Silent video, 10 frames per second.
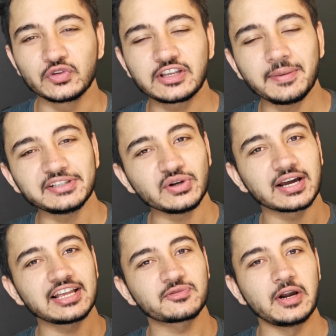उसके बाद जो
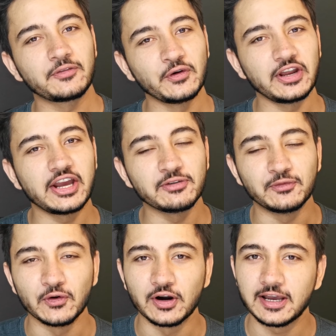अगला स्मार्टफोन है
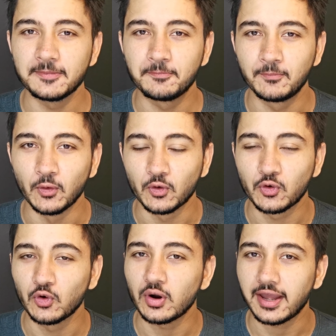वो है
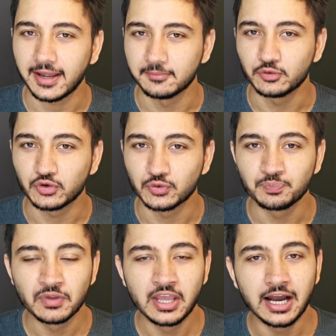पोको एम
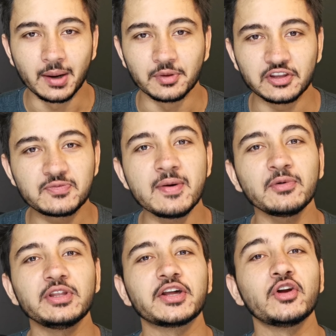अब इसमें
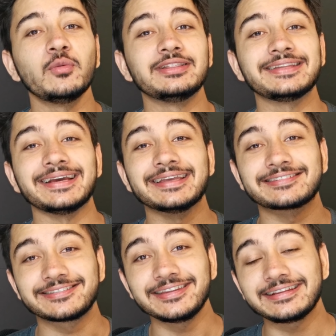हमको देखने को मिलती है
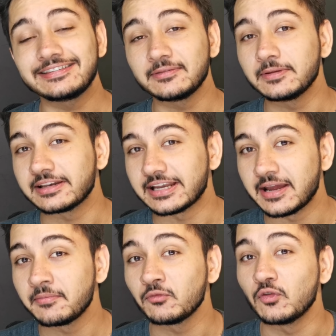सिक्स जीबी
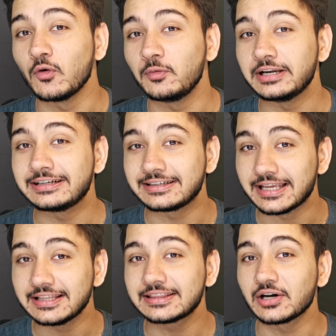रैम वो भी
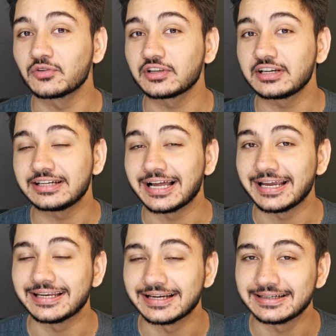टेन थाउजेंड
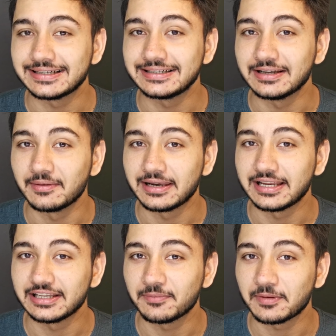नाइन हंड्रेड डबल
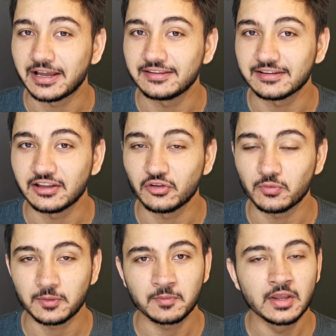नाइन की प्राइस रेंज
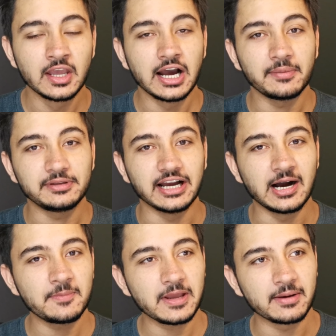में अब
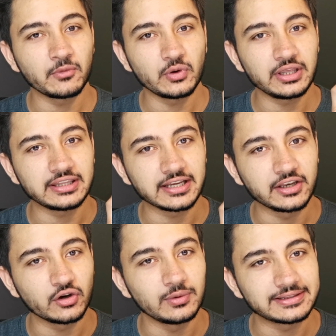यहाँ पे हमको ये
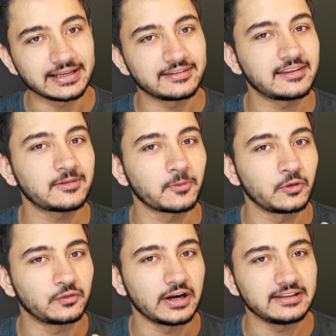देखने को मिलता है सिक्स
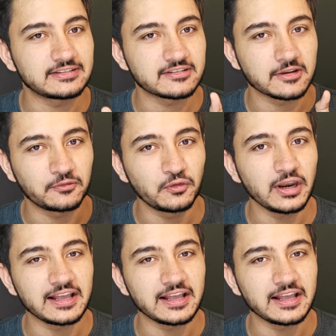पॉइंट फाइव इंच की फुल